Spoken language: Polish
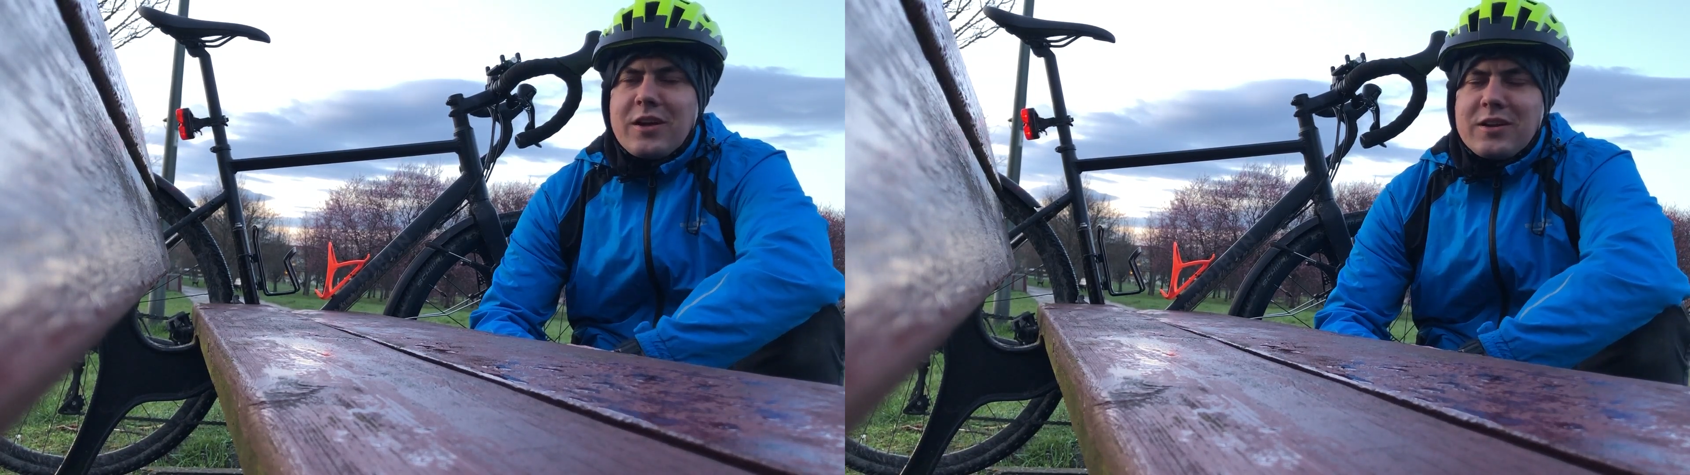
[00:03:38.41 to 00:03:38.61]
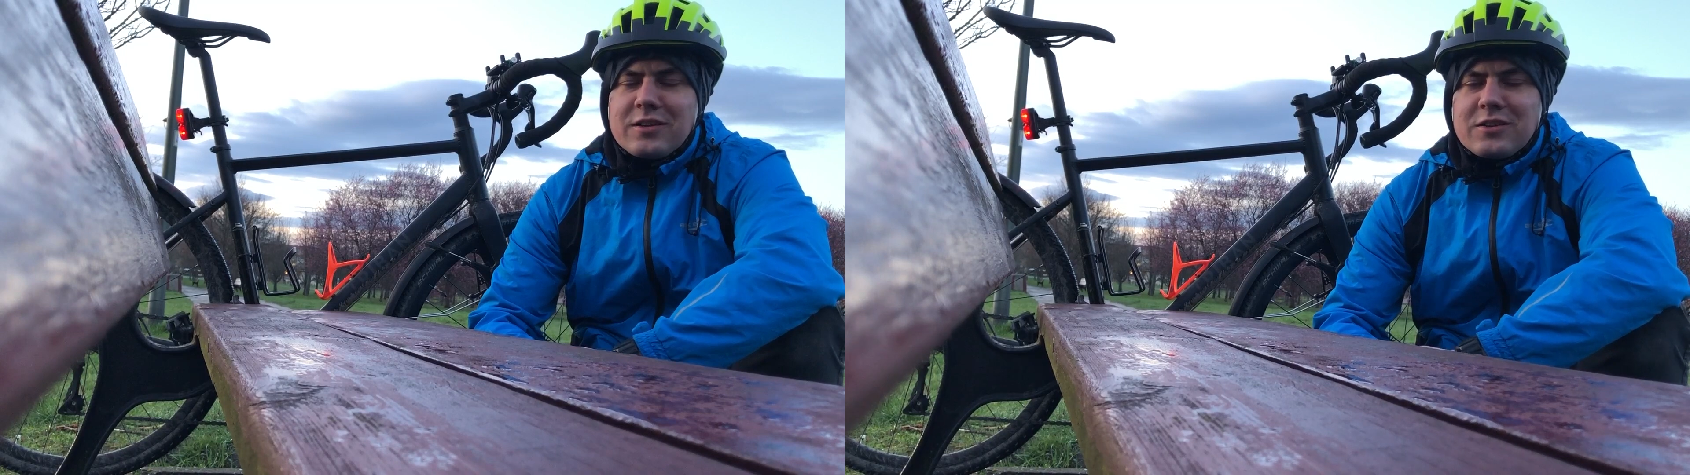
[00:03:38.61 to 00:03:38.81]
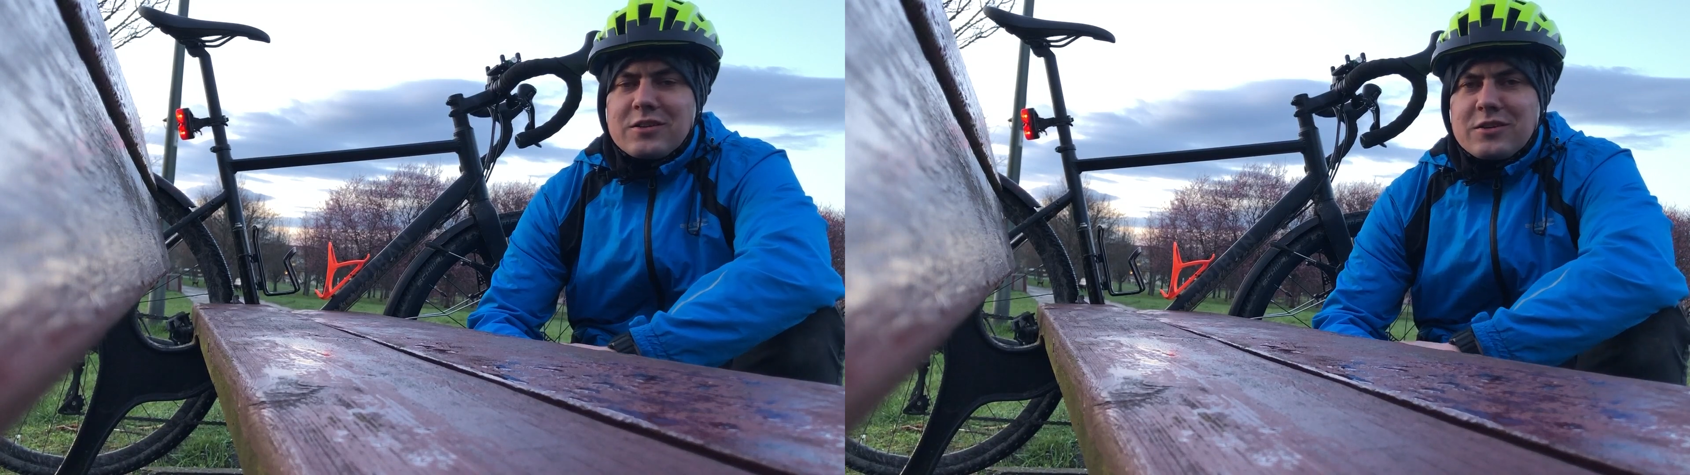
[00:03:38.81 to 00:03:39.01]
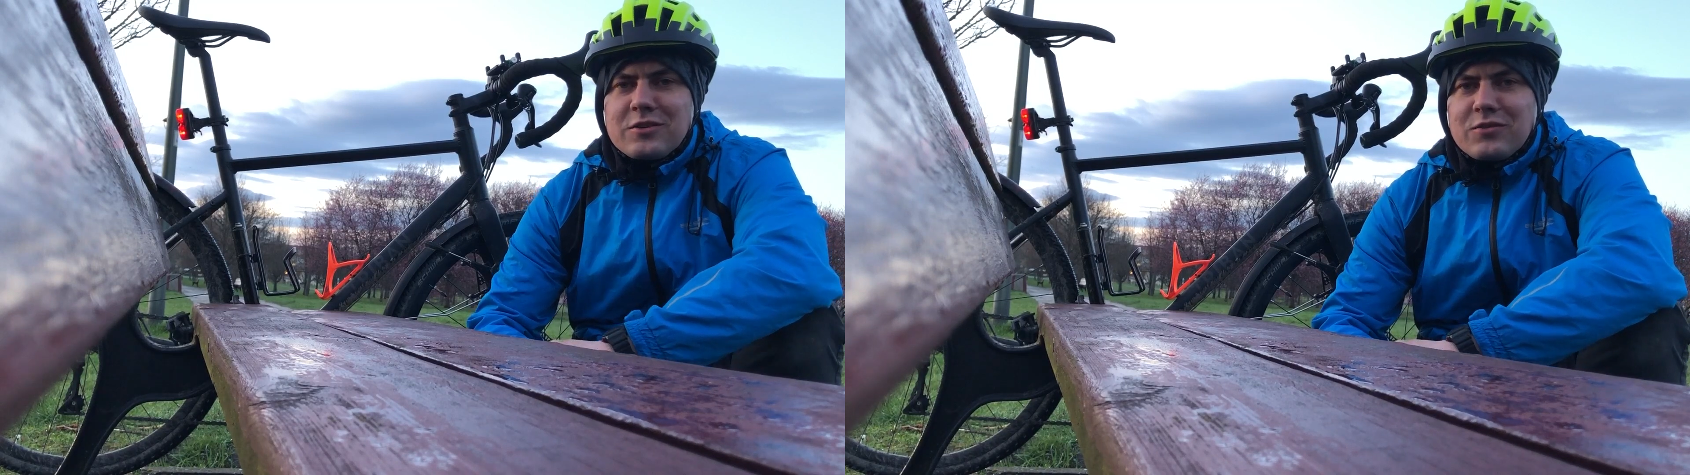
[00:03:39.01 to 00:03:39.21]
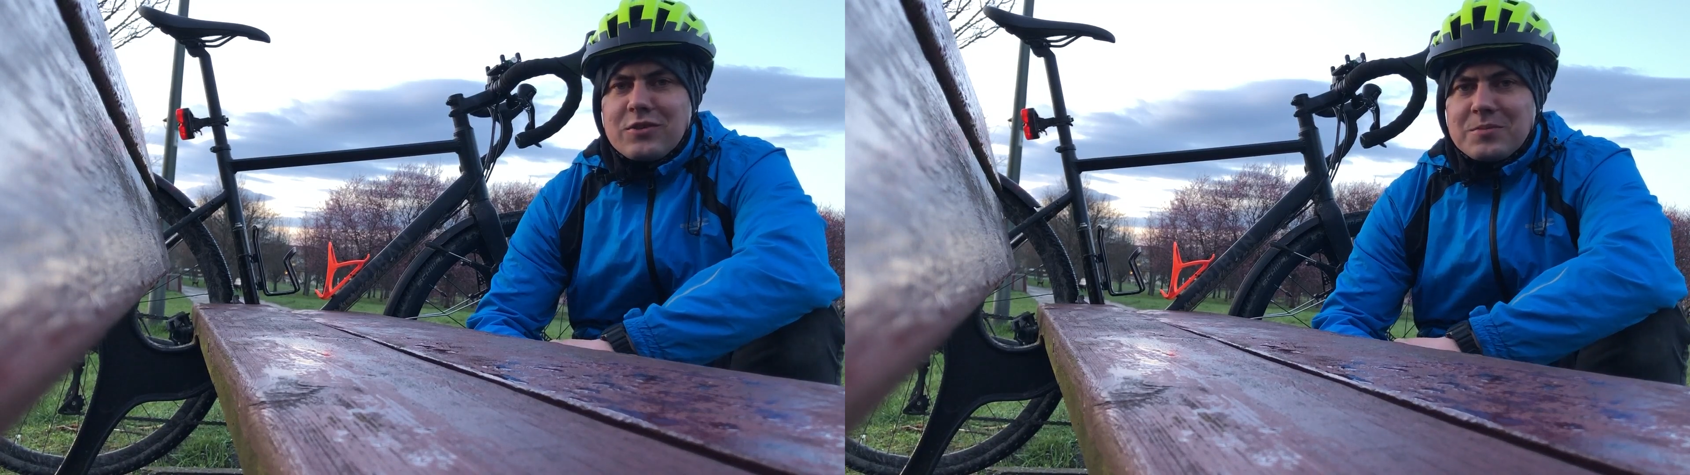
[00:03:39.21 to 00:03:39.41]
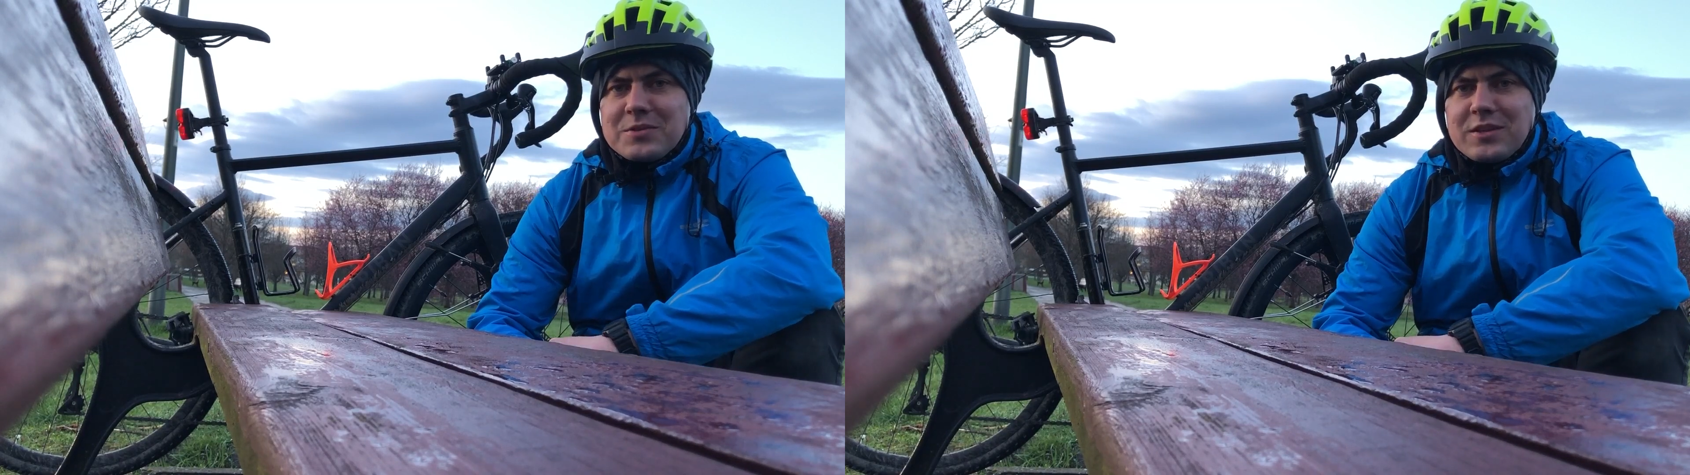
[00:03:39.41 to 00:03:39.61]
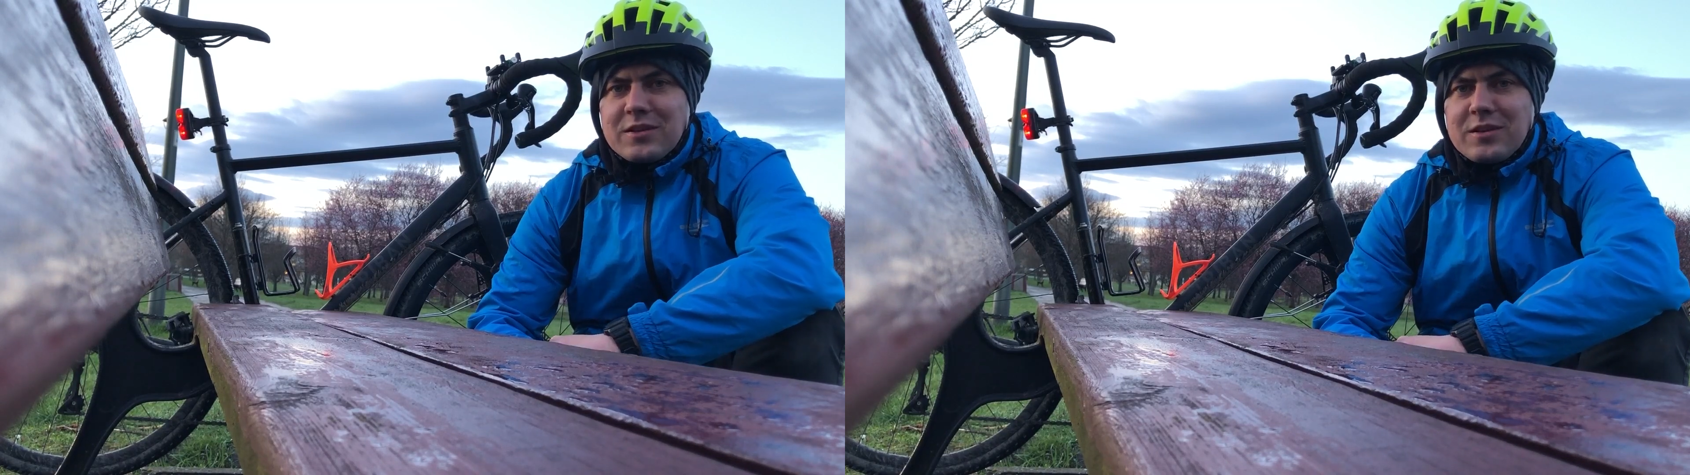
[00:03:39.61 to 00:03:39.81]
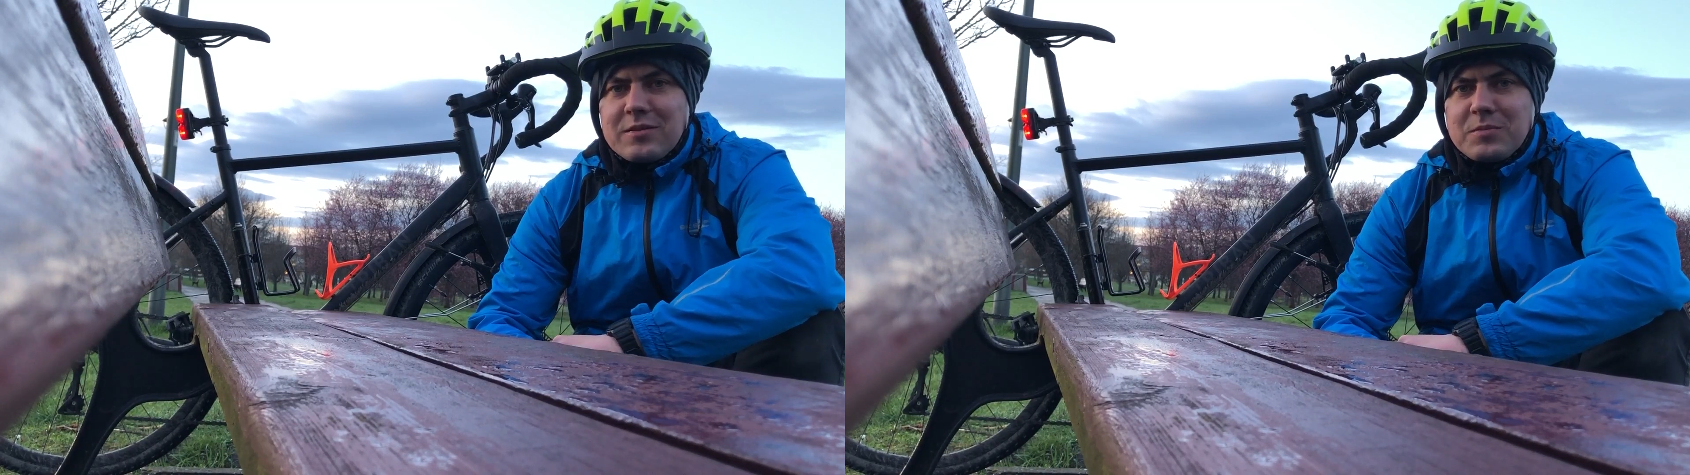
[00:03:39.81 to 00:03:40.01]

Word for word: ale też rzeczowo napisana